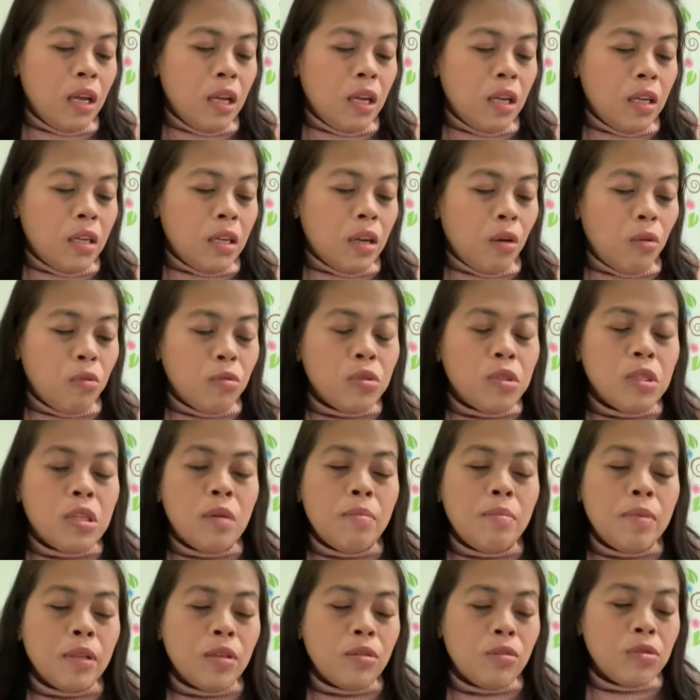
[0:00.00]
Naunsa
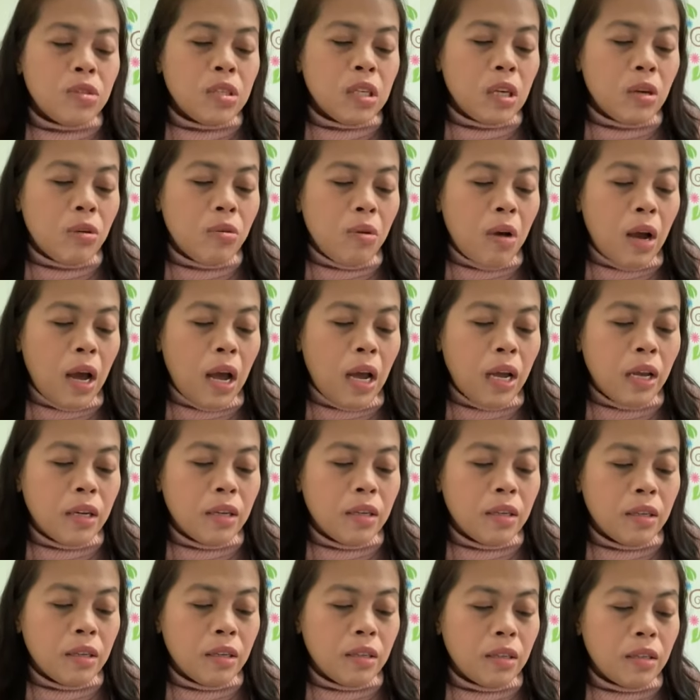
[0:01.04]
man to si
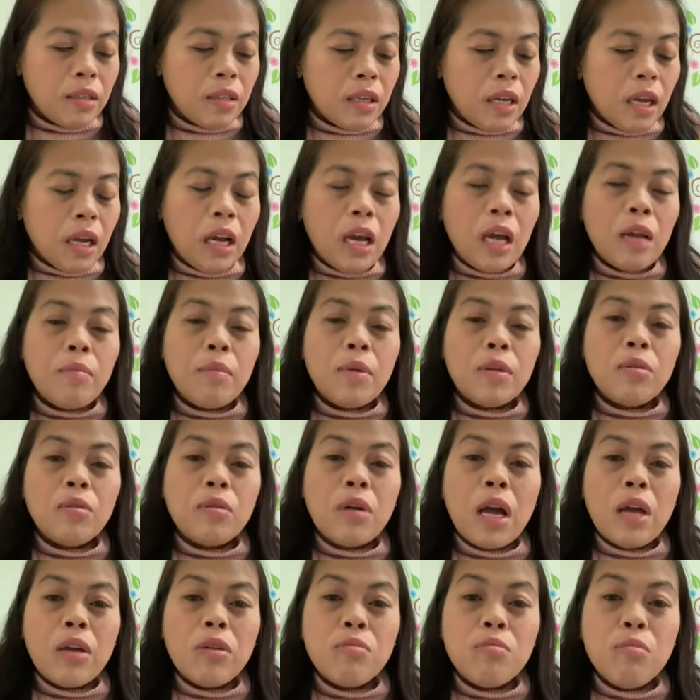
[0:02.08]
Kuan. Daghan man to
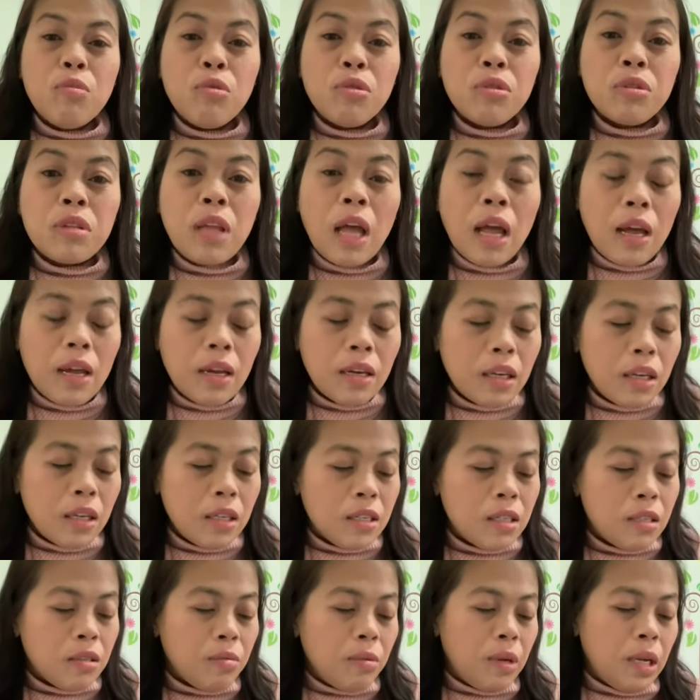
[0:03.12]
kaigmuta ning
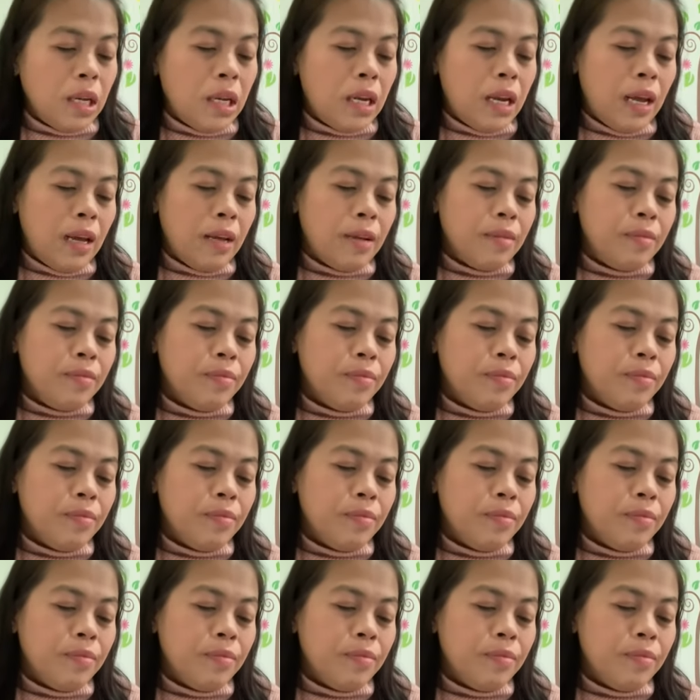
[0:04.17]
eskwela.